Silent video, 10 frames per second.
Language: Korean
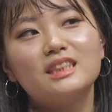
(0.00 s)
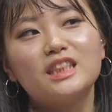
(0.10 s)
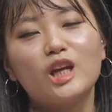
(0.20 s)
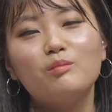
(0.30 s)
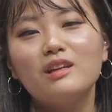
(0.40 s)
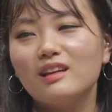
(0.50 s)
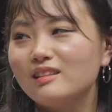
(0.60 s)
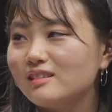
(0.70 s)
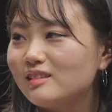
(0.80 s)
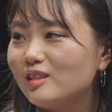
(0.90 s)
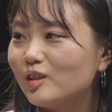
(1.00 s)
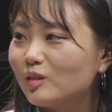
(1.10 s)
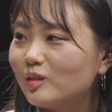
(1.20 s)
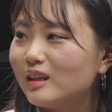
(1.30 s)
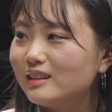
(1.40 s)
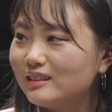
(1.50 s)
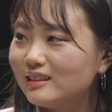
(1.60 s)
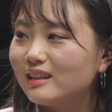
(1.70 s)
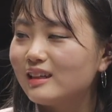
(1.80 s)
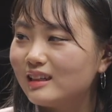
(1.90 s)
재밌게 들으려고
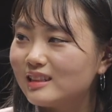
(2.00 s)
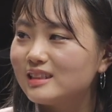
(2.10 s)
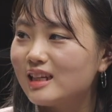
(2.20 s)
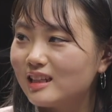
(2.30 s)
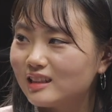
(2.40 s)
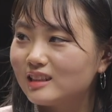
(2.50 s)
하는 게 음. 가장